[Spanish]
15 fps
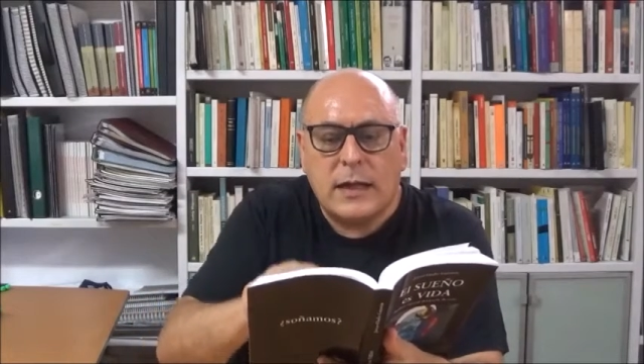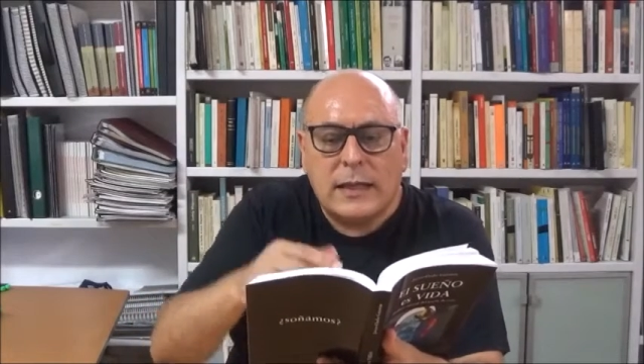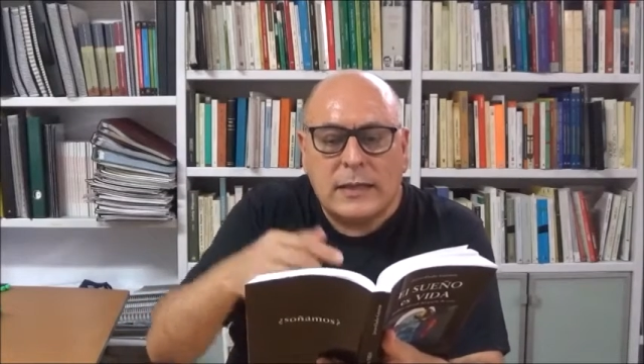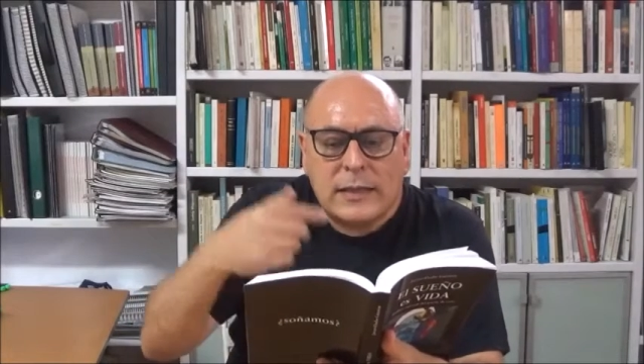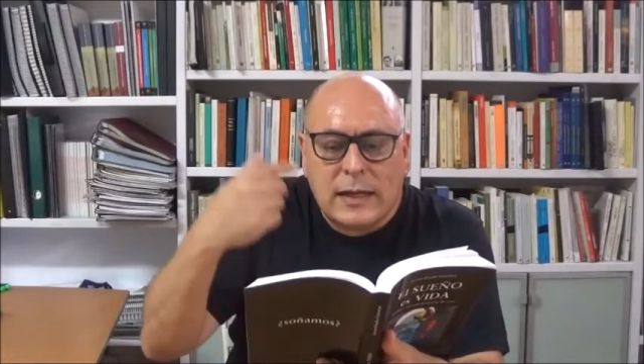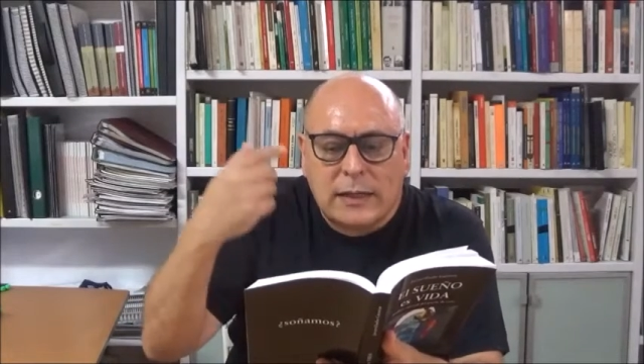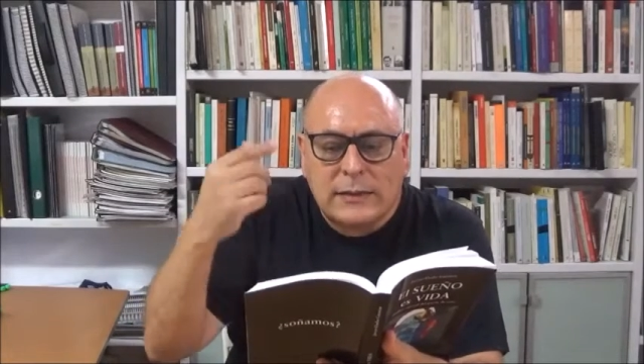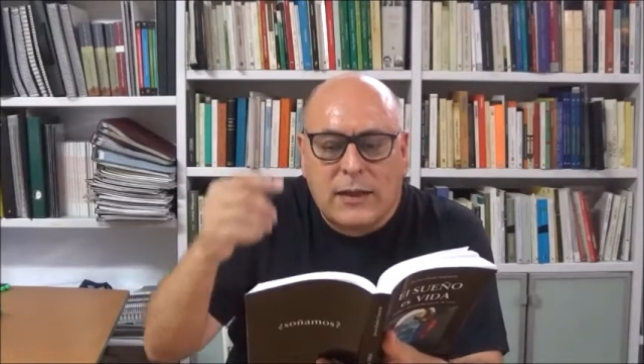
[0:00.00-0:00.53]

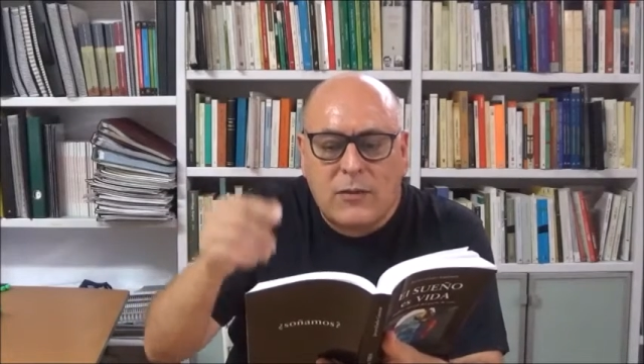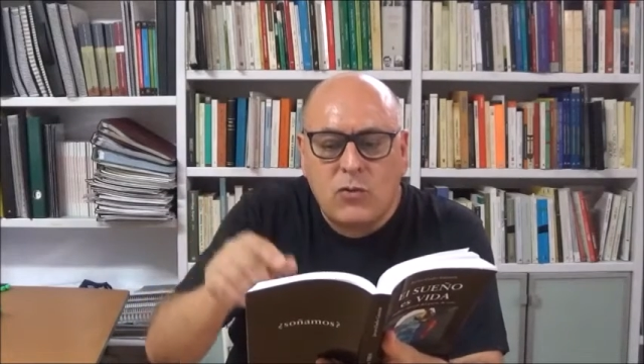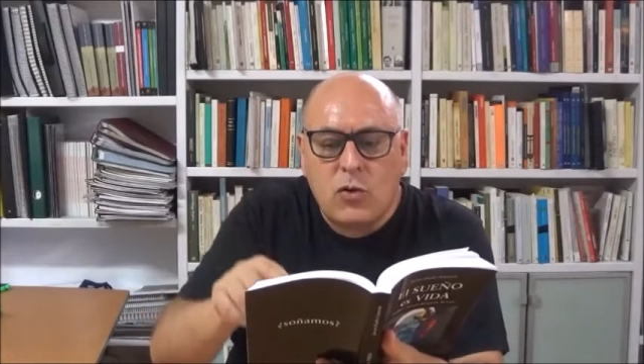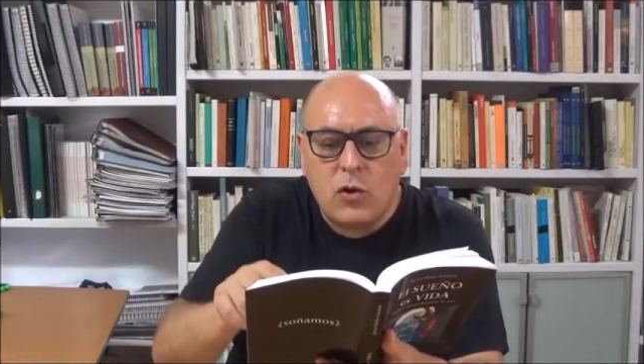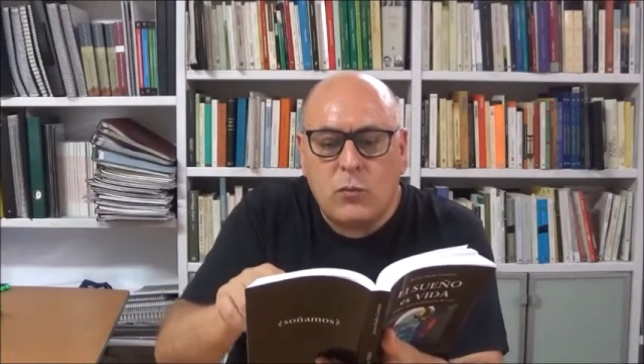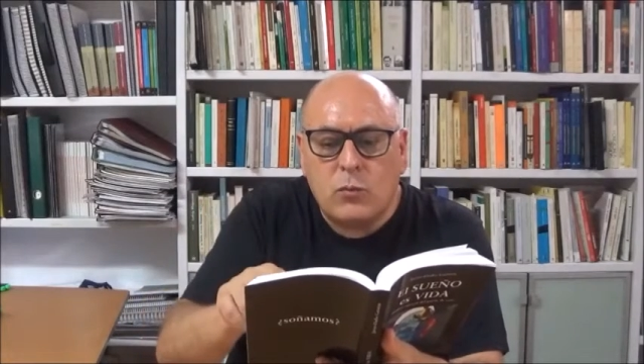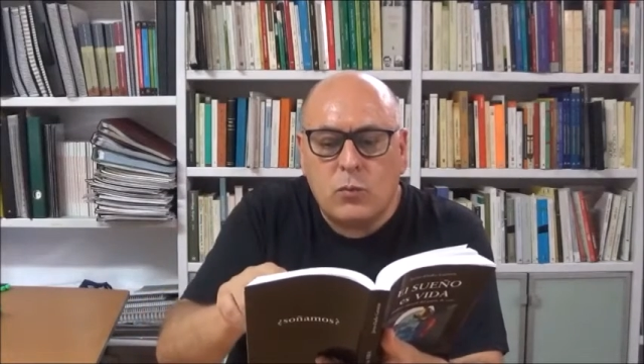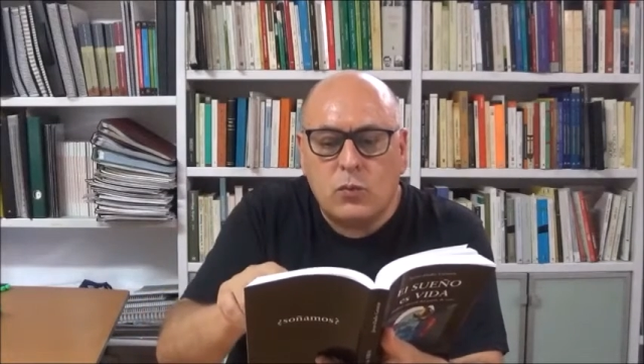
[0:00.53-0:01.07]
tratando
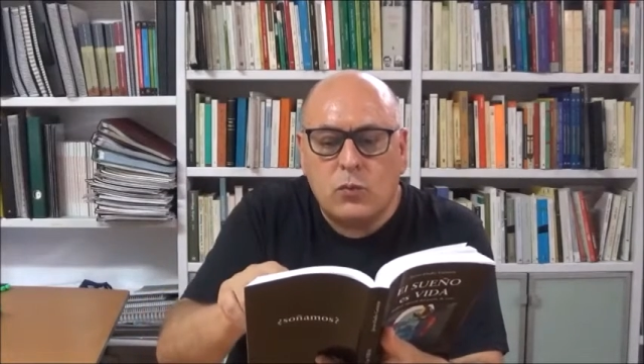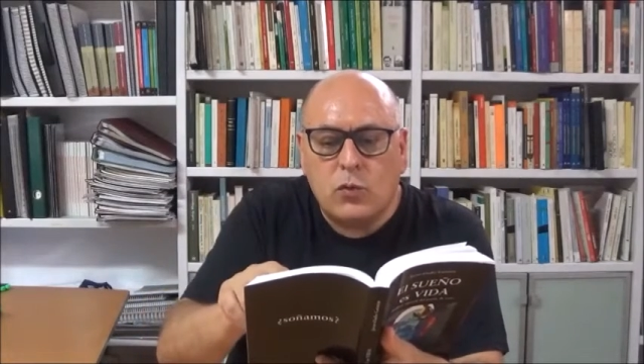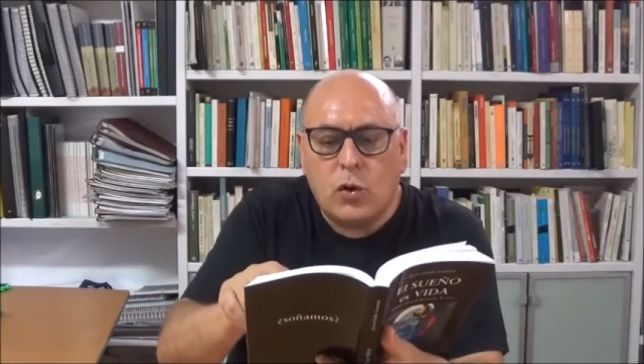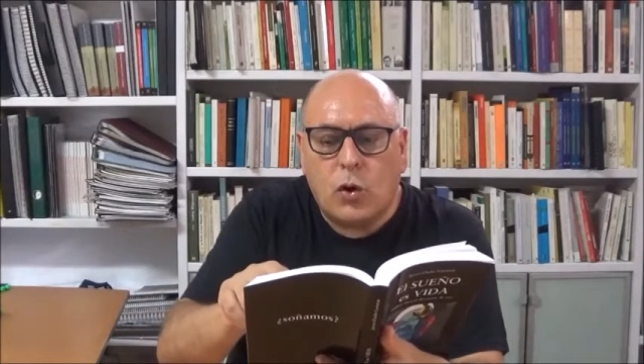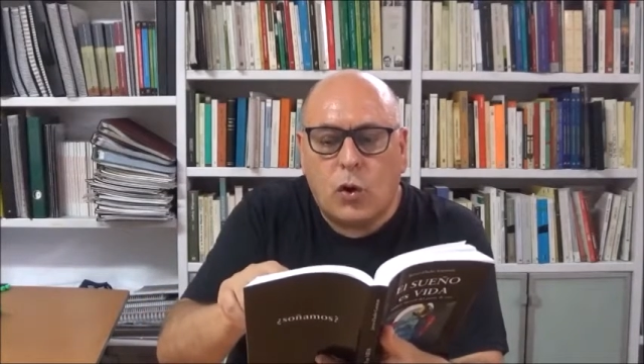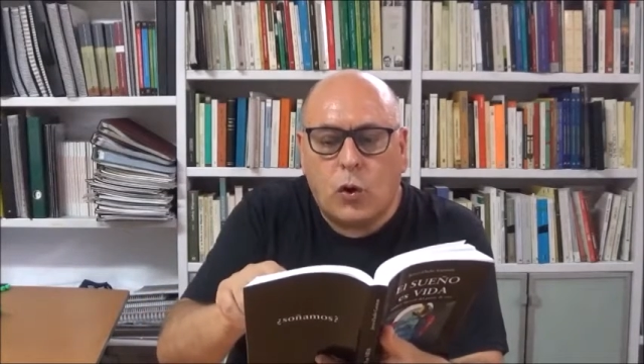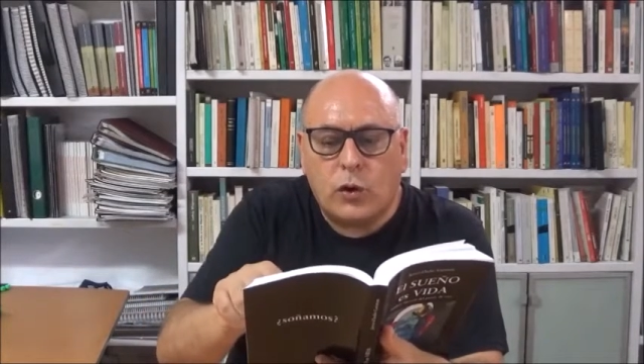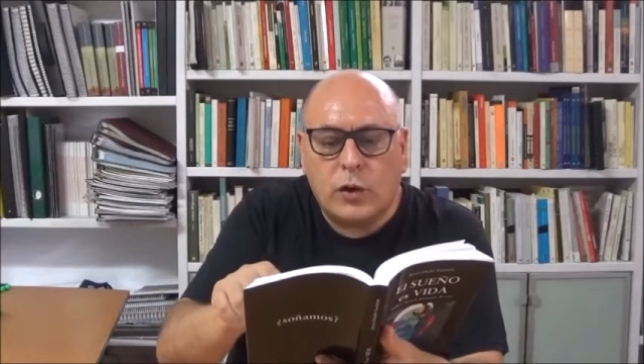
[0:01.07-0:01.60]
el
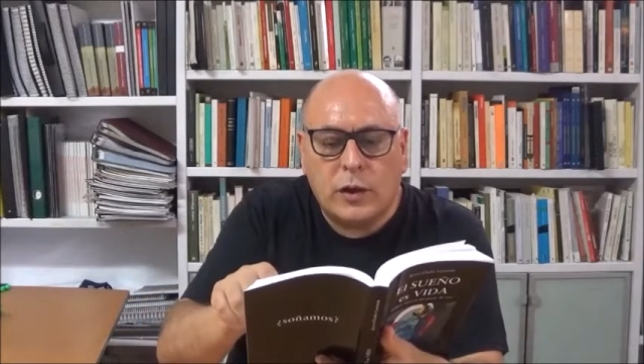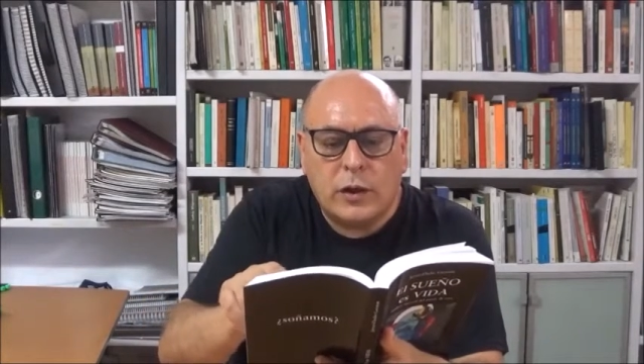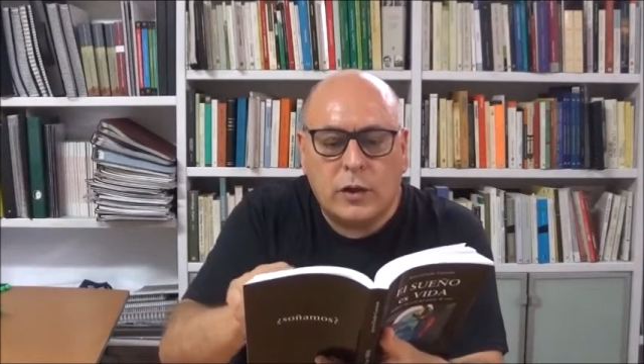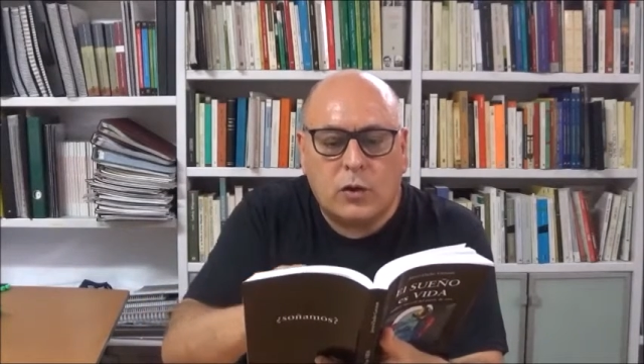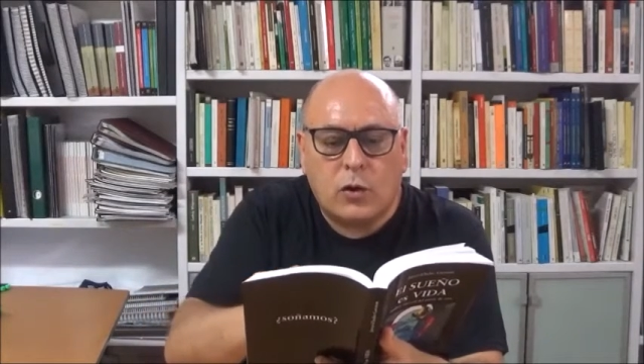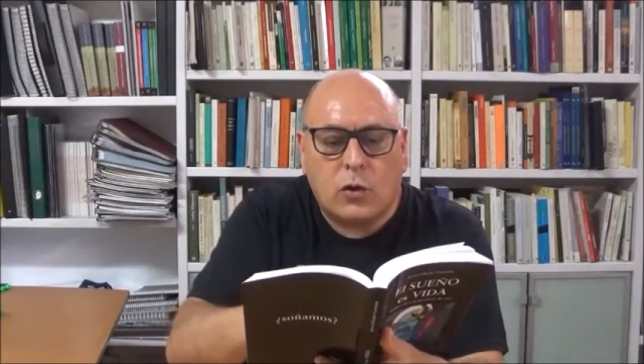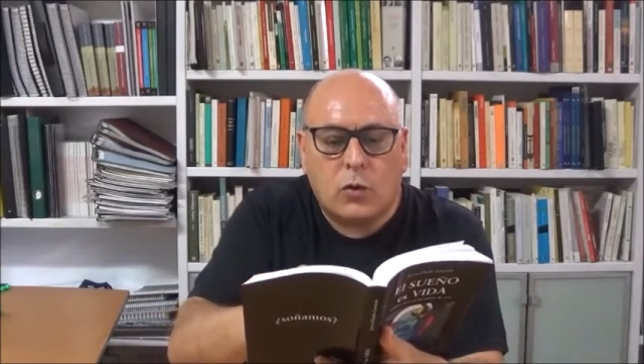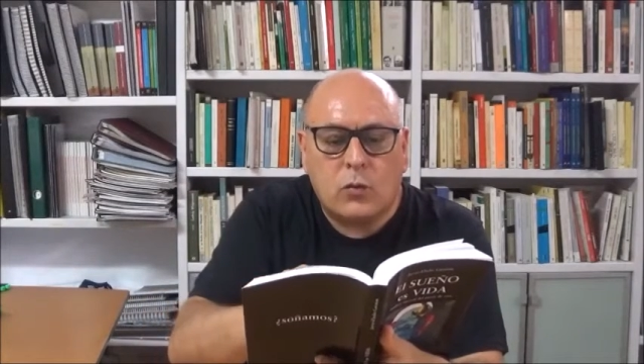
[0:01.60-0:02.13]
mundo
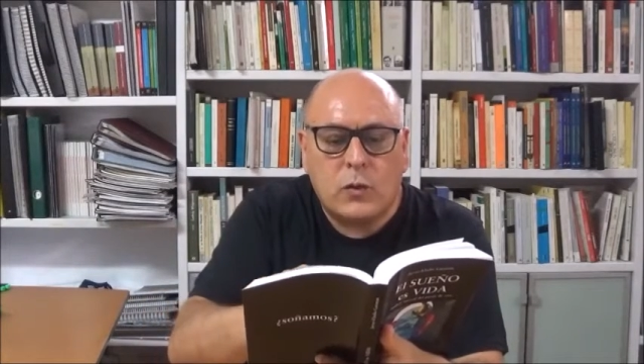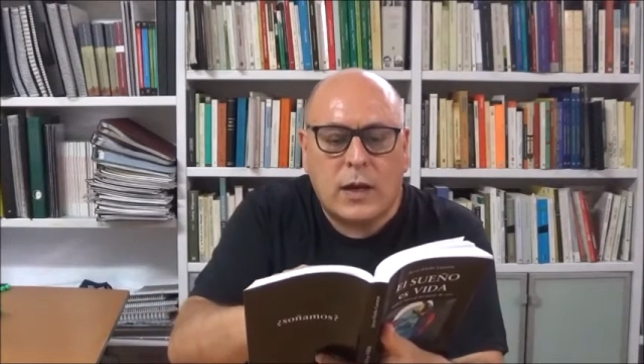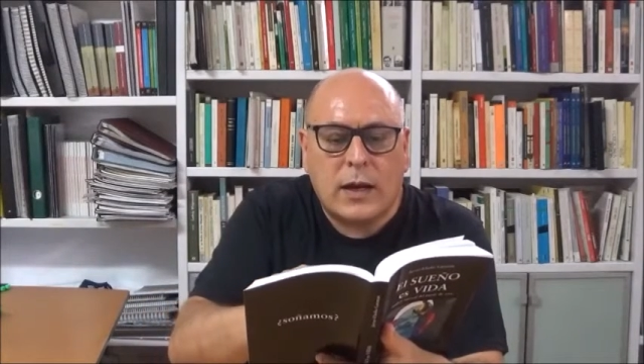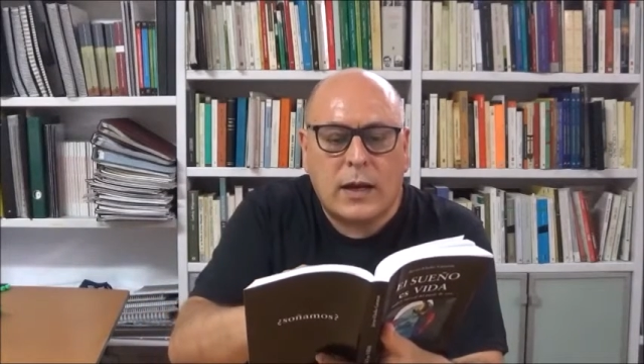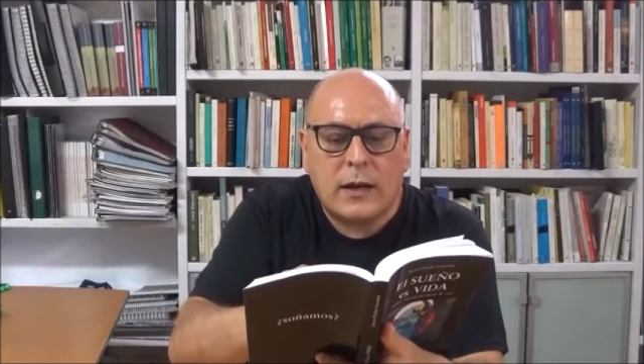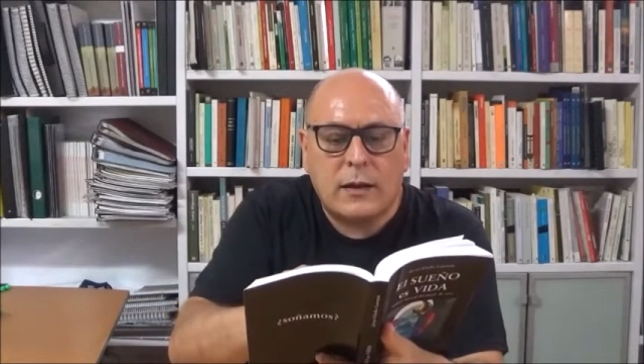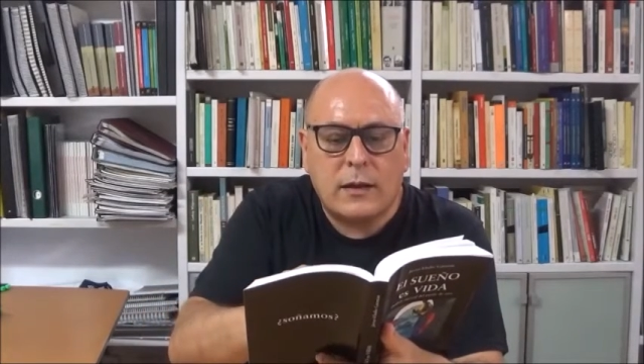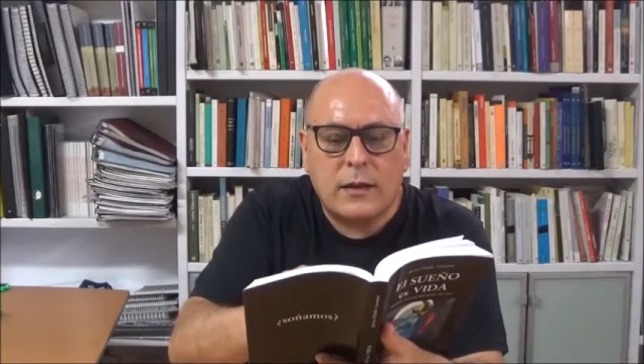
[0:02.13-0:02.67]
onírico con una
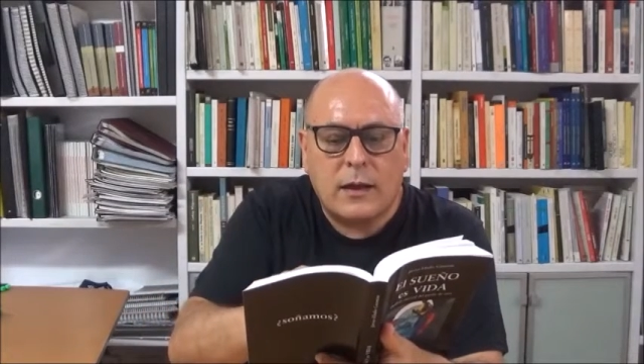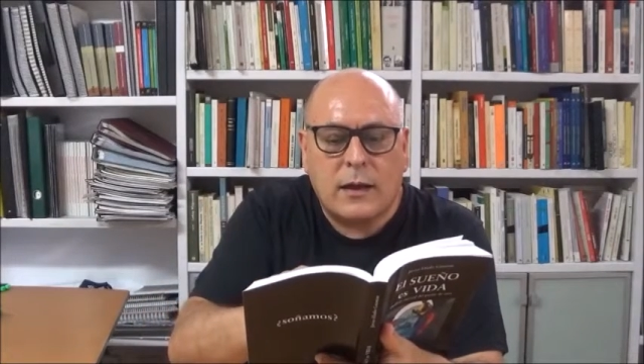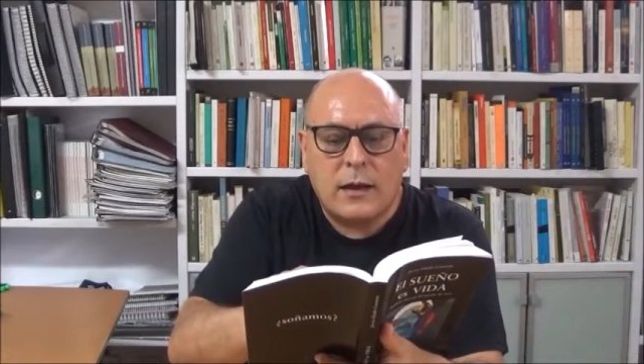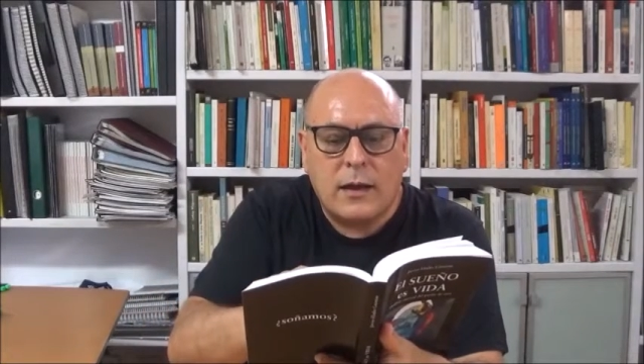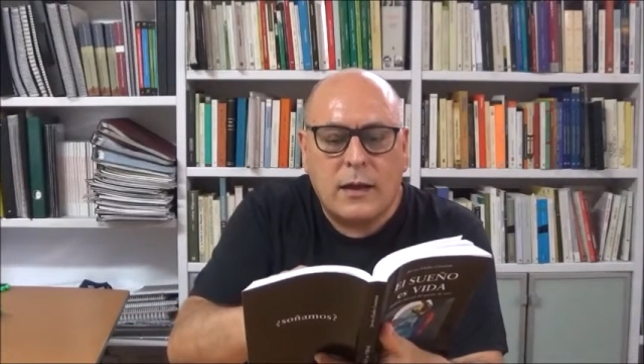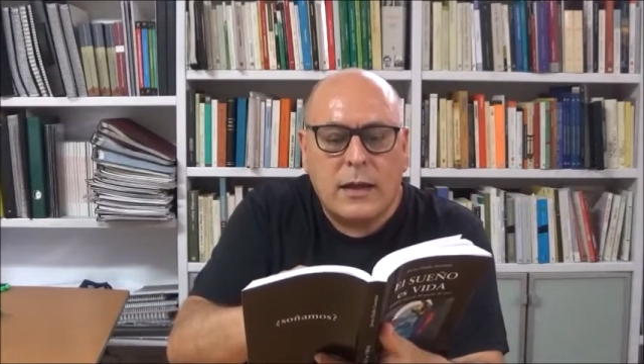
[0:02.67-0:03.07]
claridad